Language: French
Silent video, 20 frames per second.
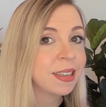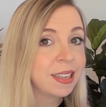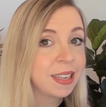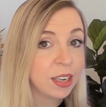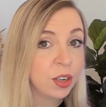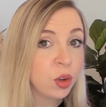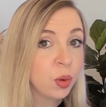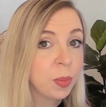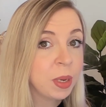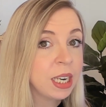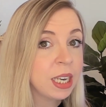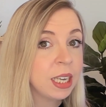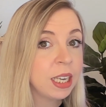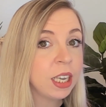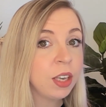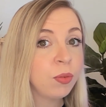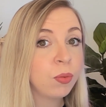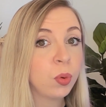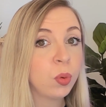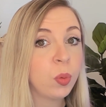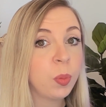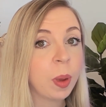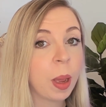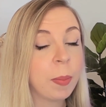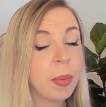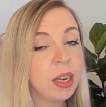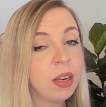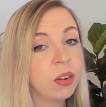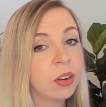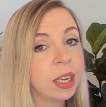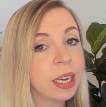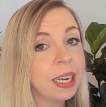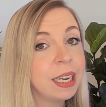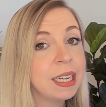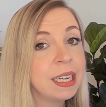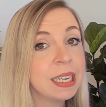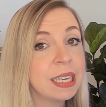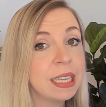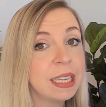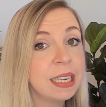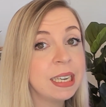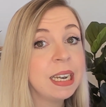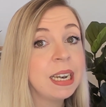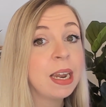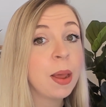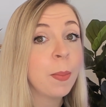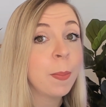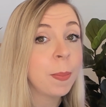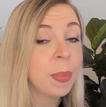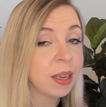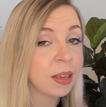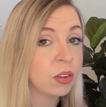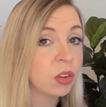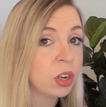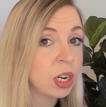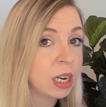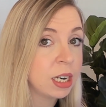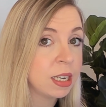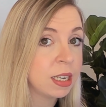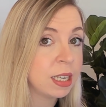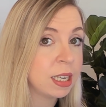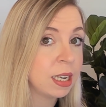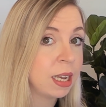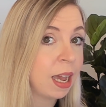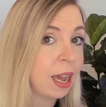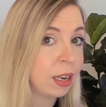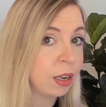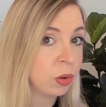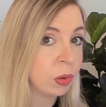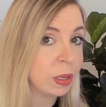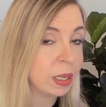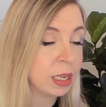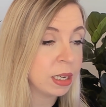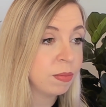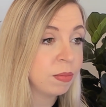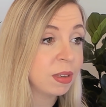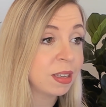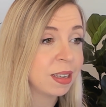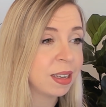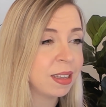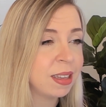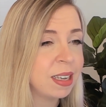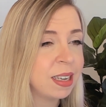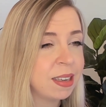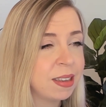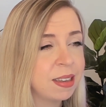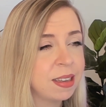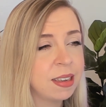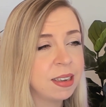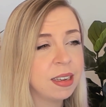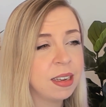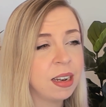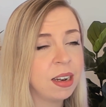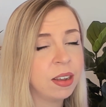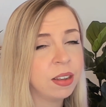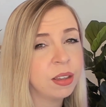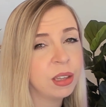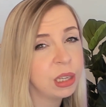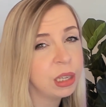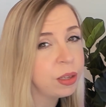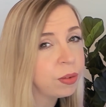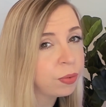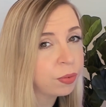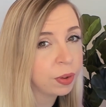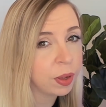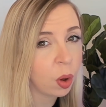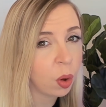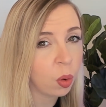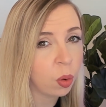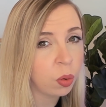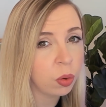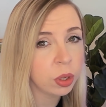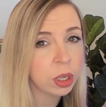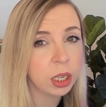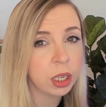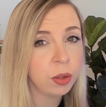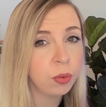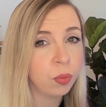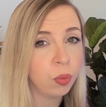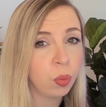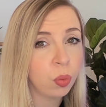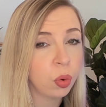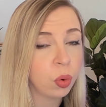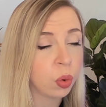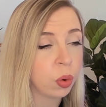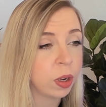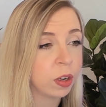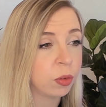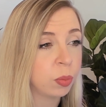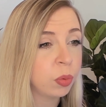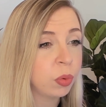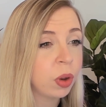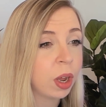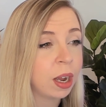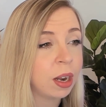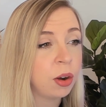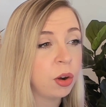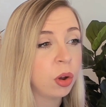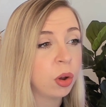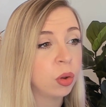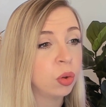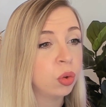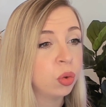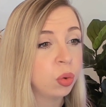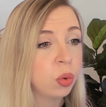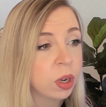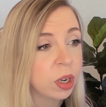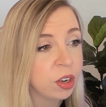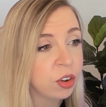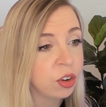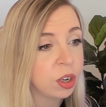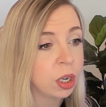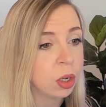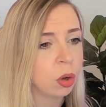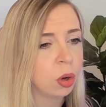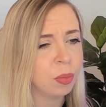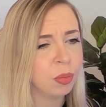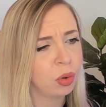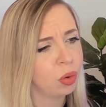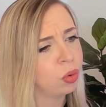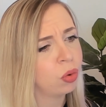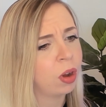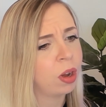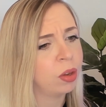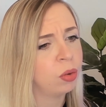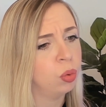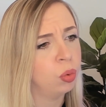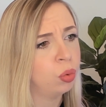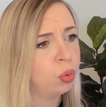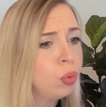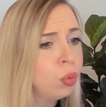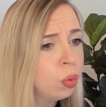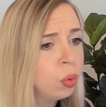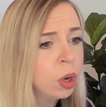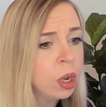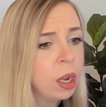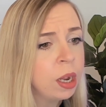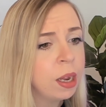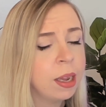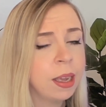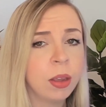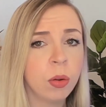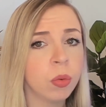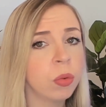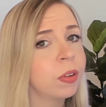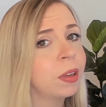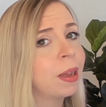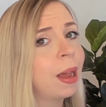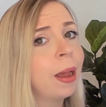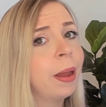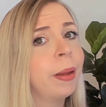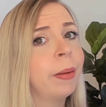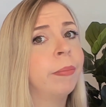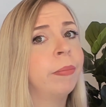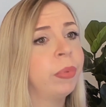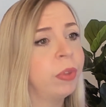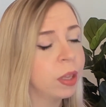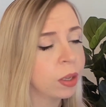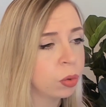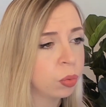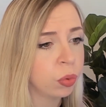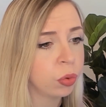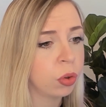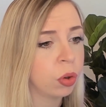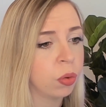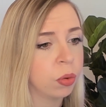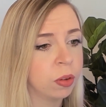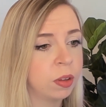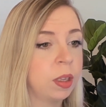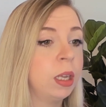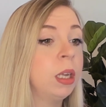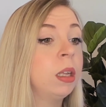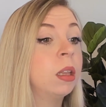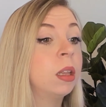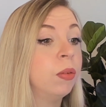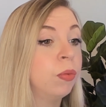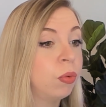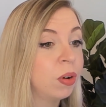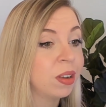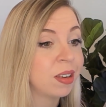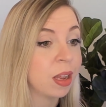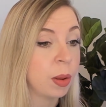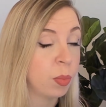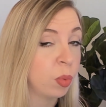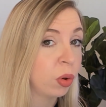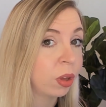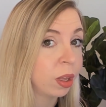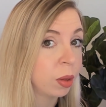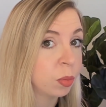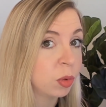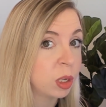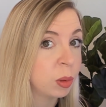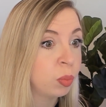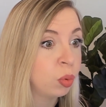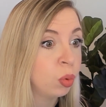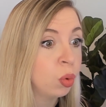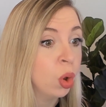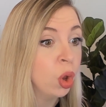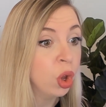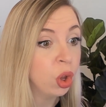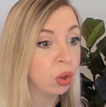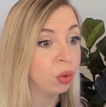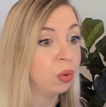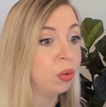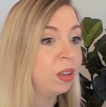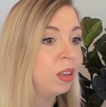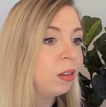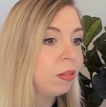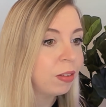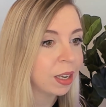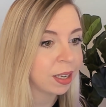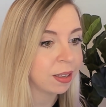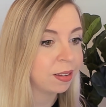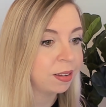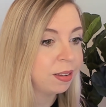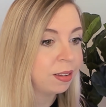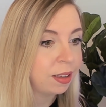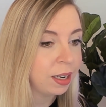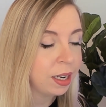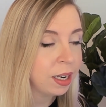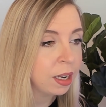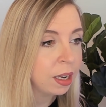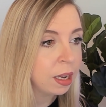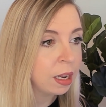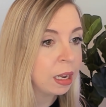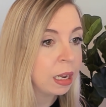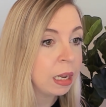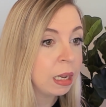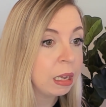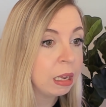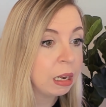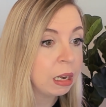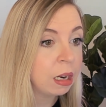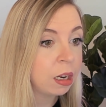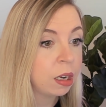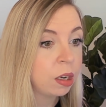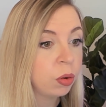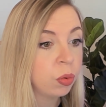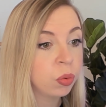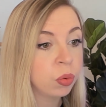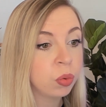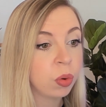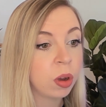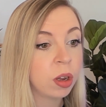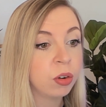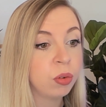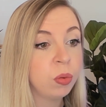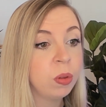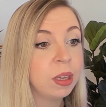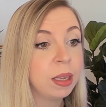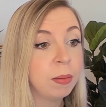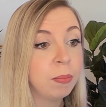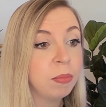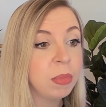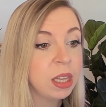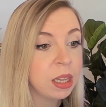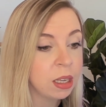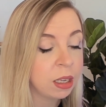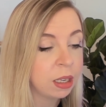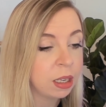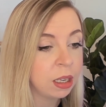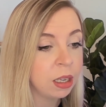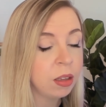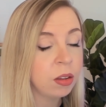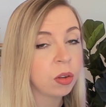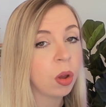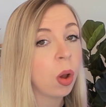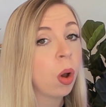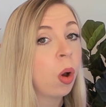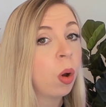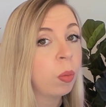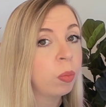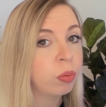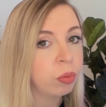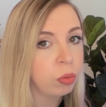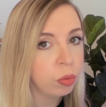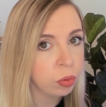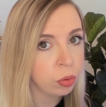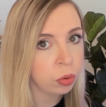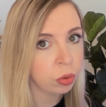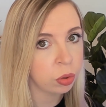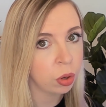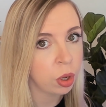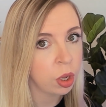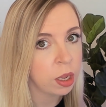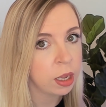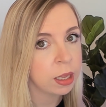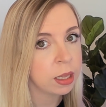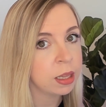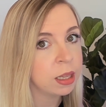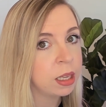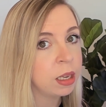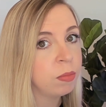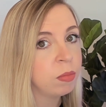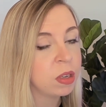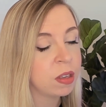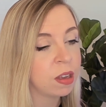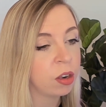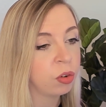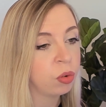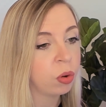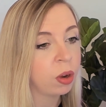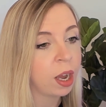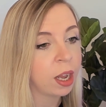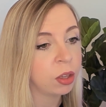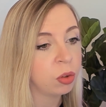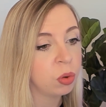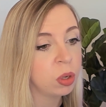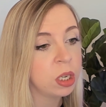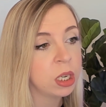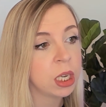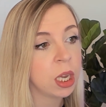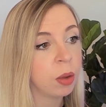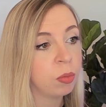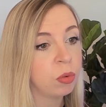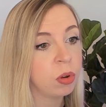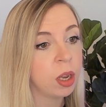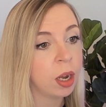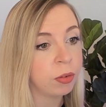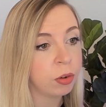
Ces deux mini kits vont nous permettre de créer des styles personnalisés à nos Sims, des styles différents qui vont correspondre à leurs origines. Comme ça on aura de tout et on sera bien content. C'est vrai que des fois ça manque un petit peu de diversité. Et là on nous rajoute des mini kits en plus des mises à jour gratuites qu'il y a pu y